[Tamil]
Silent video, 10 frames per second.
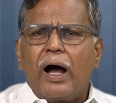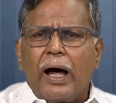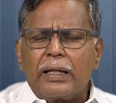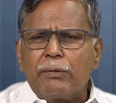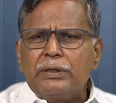
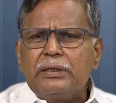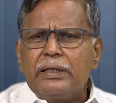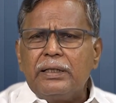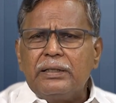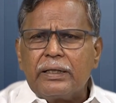அதை வந்துட்டு
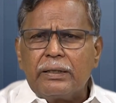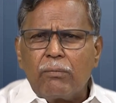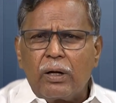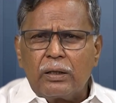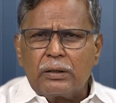இந்த
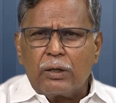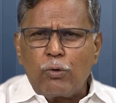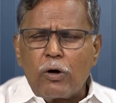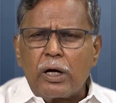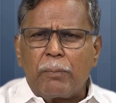இந்த
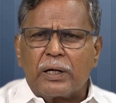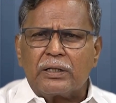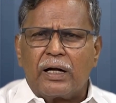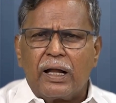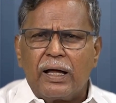யோகா
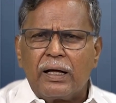பண்ணுறதுனால